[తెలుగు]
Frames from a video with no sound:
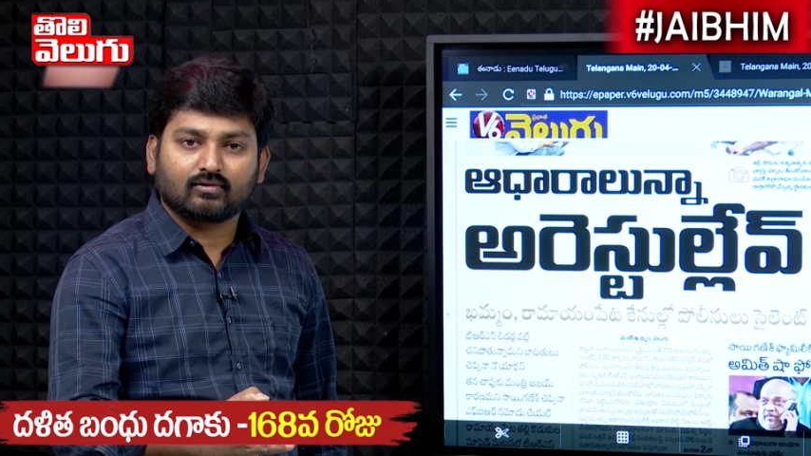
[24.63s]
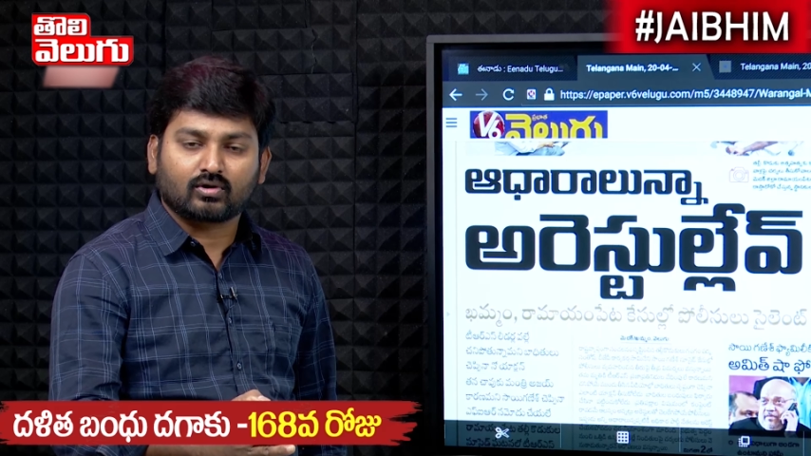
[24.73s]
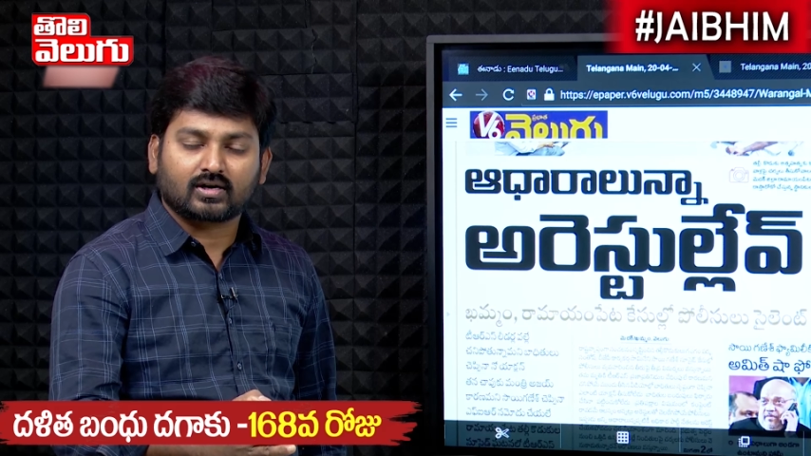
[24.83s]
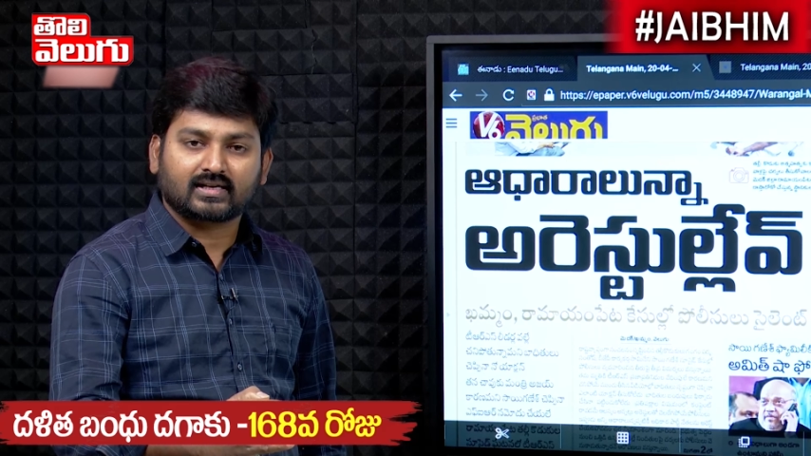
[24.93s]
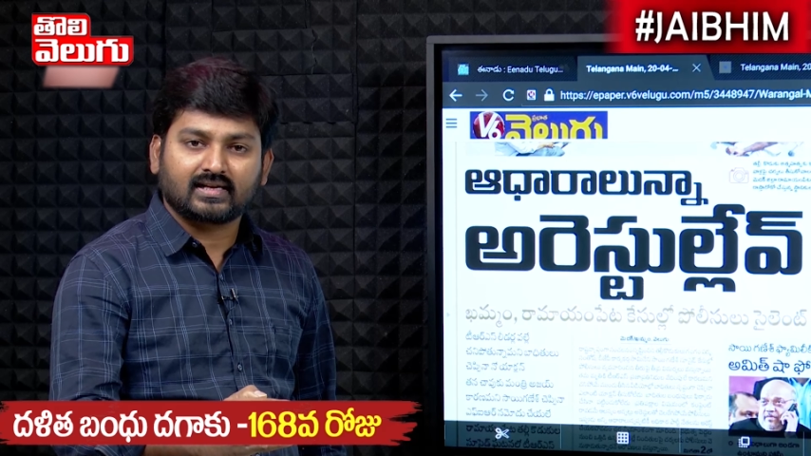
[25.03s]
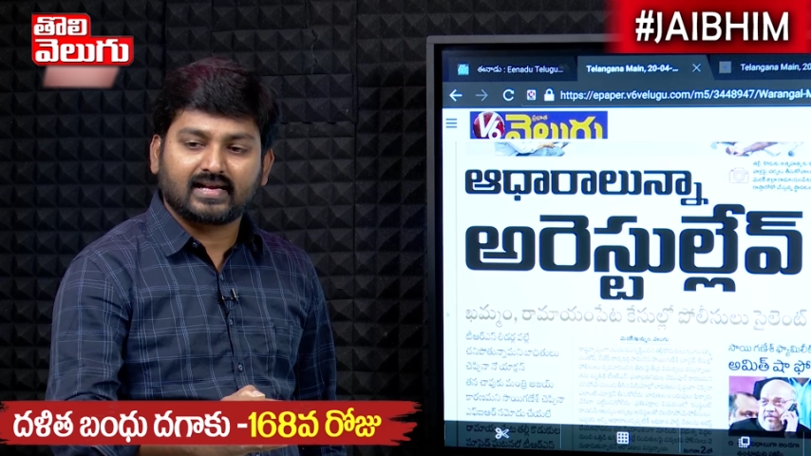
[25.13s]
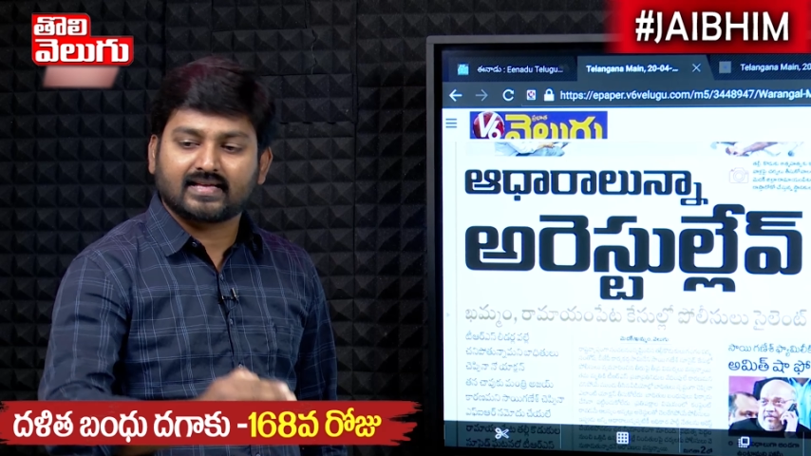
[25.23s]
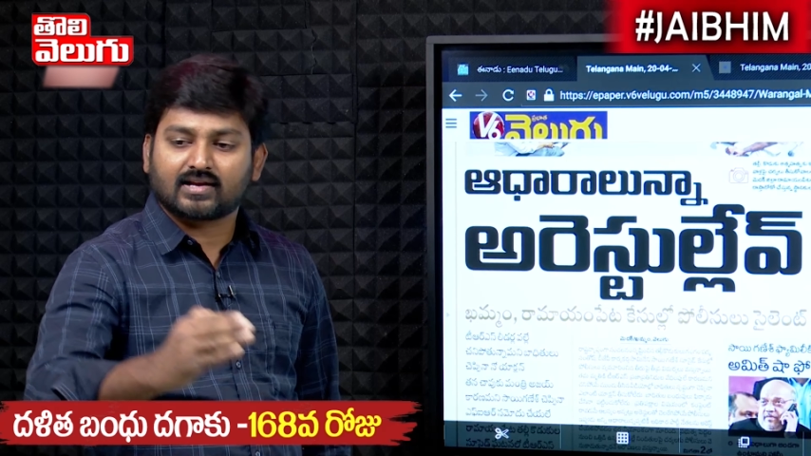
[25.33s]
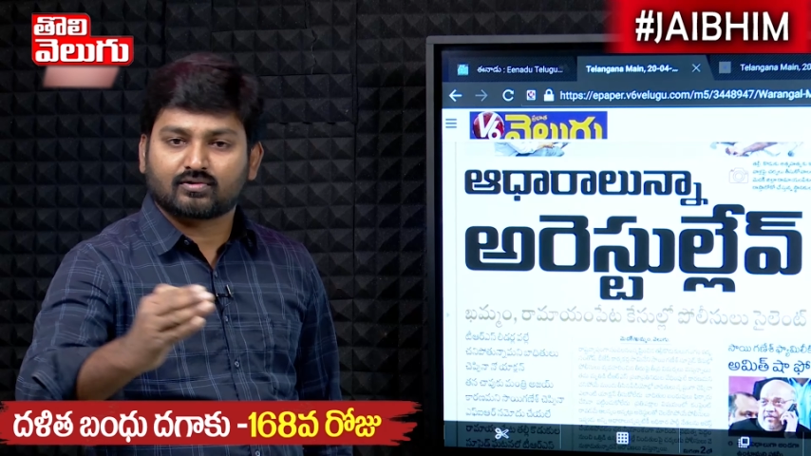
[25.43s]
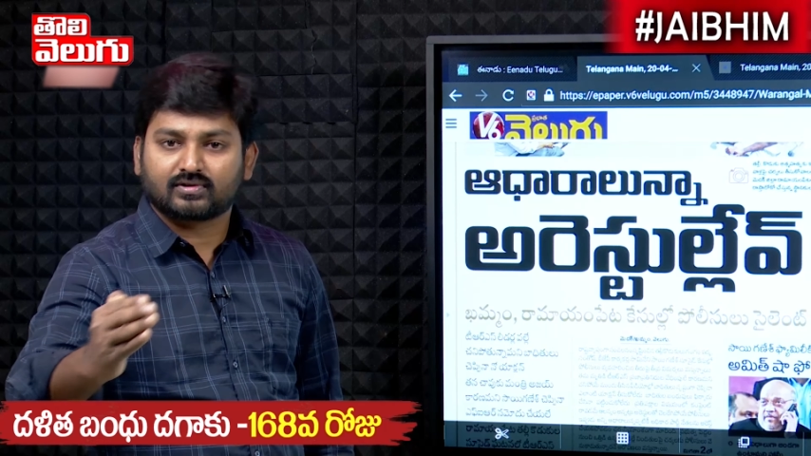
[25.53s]
ఒకటి
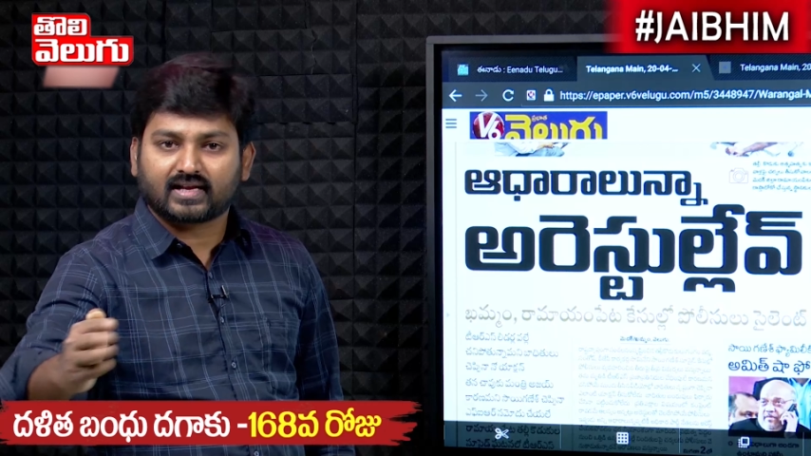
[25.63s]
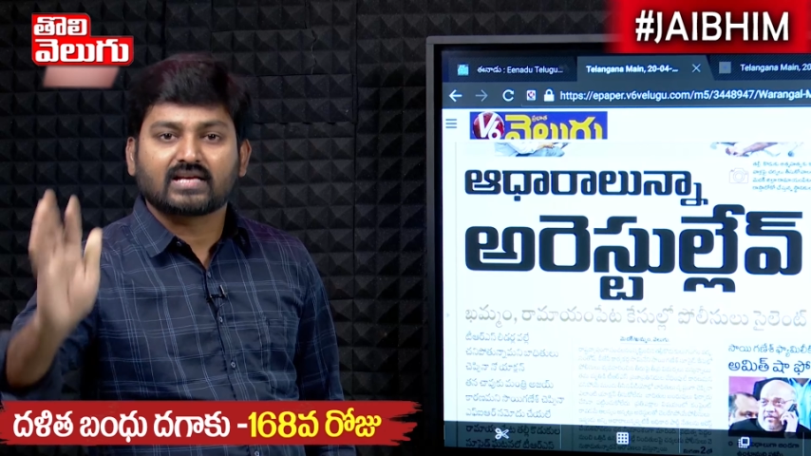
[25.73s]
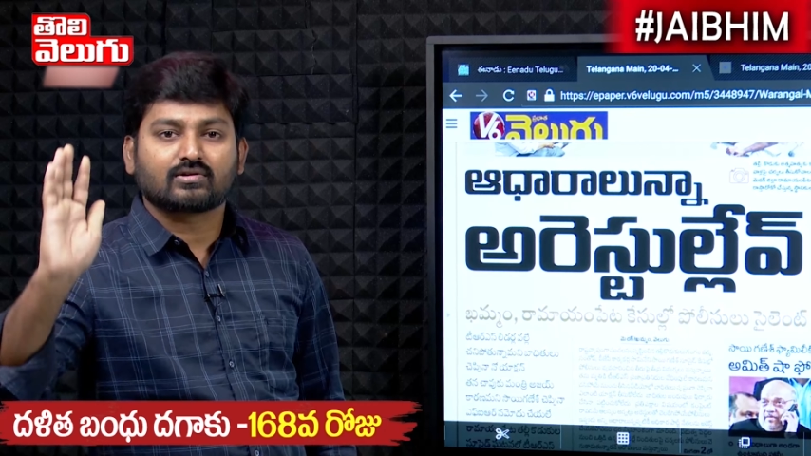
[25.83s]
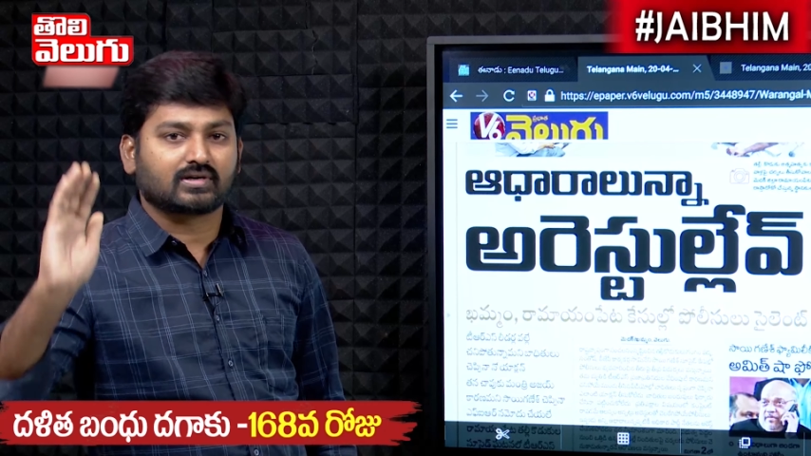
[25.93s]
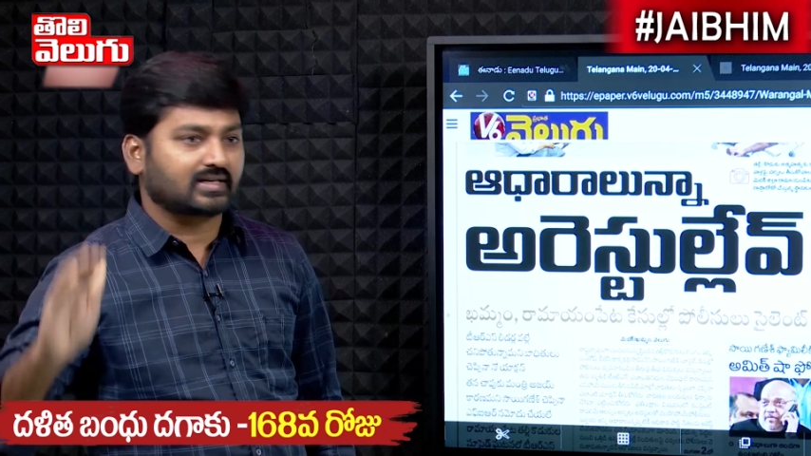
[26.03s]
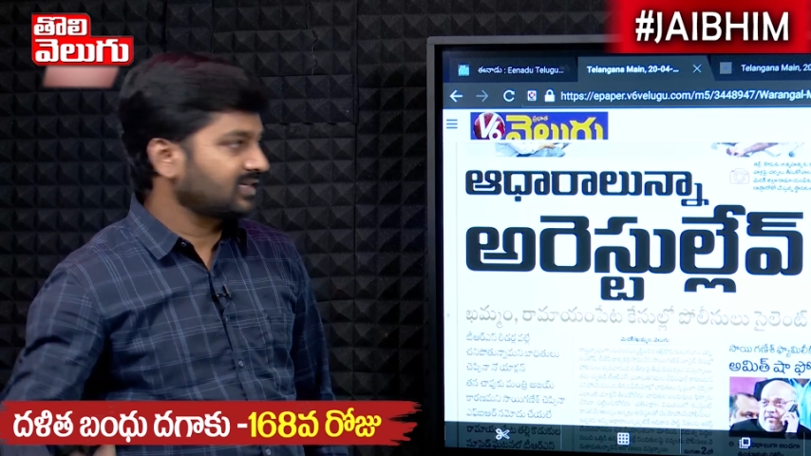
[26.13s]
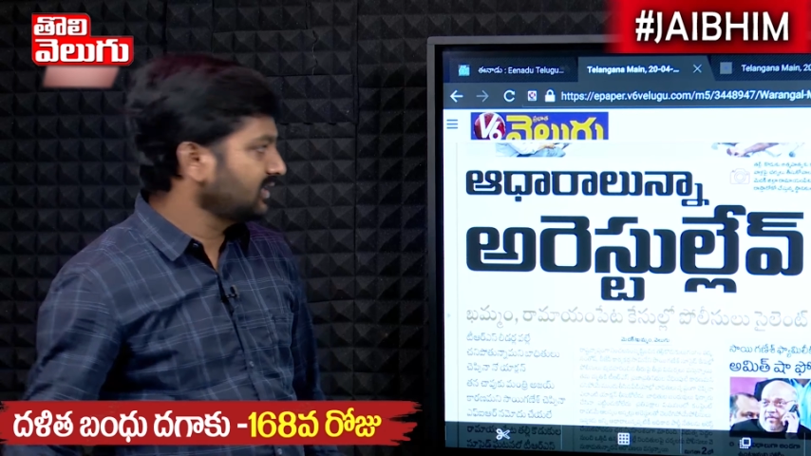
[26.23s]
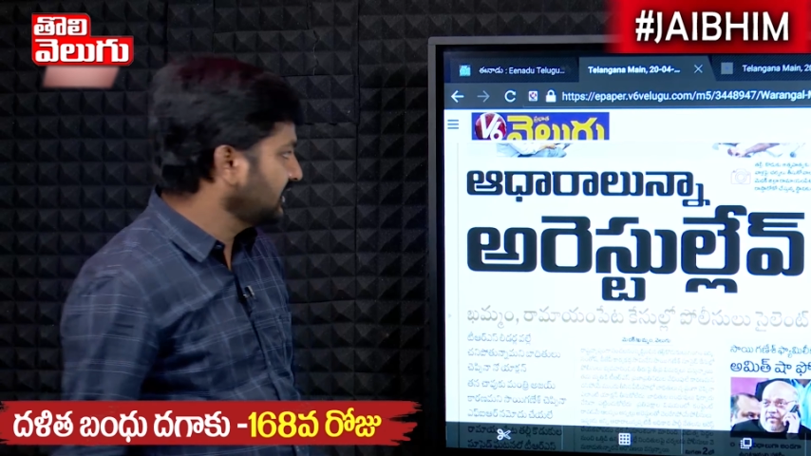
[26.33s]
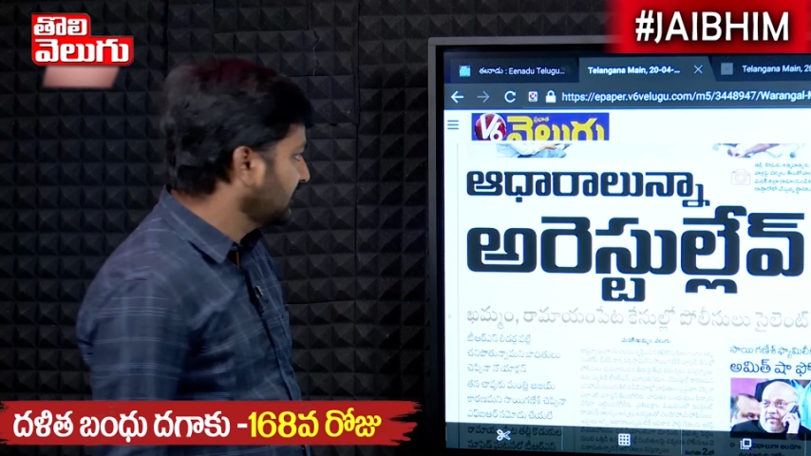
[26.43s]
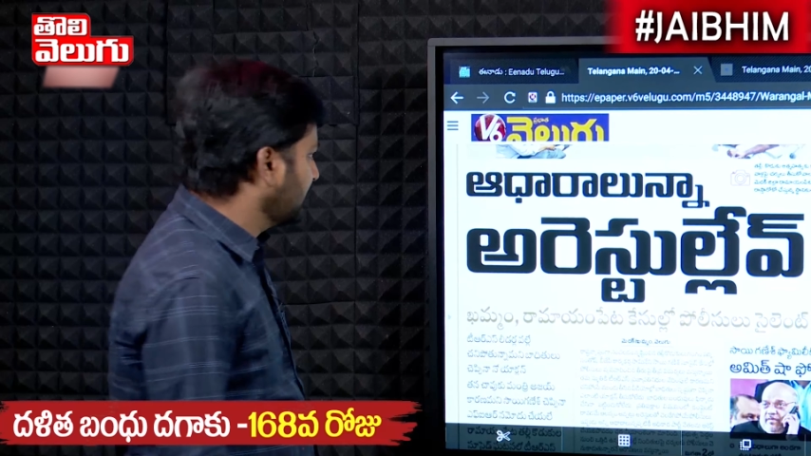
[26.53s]
లేదనుకుంటే ఇంకొకటి
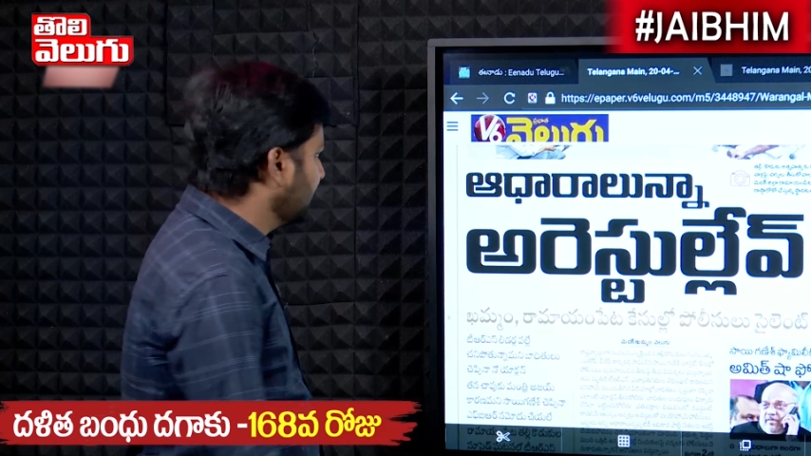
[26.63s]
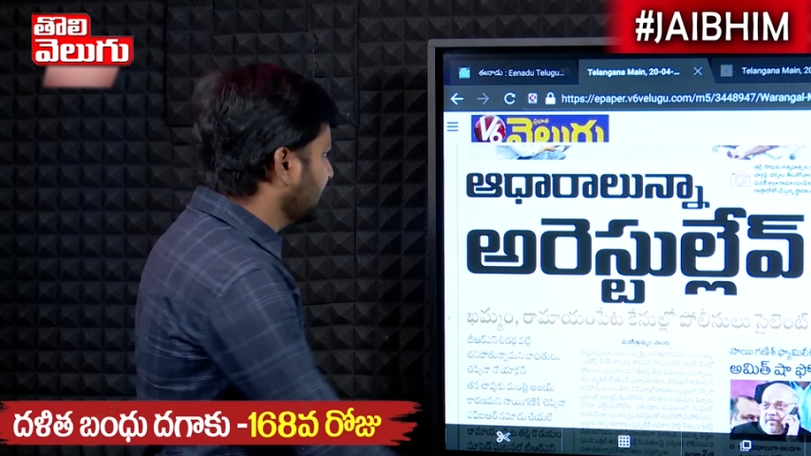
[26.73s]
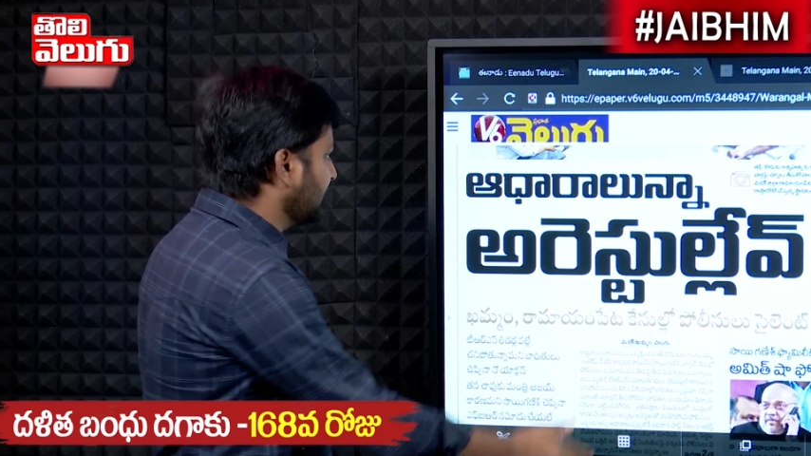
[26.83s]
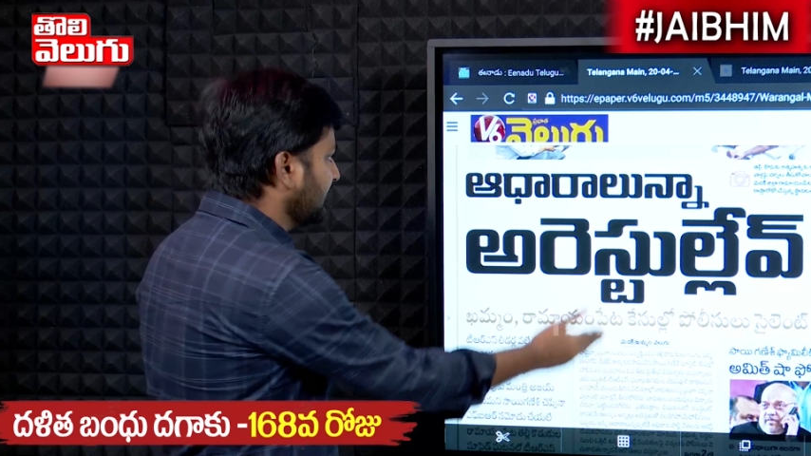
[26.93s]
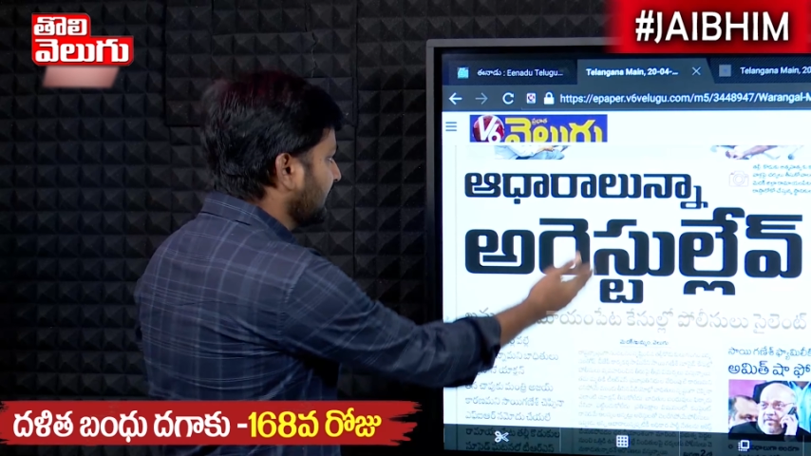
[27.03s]
ఇగో ఇది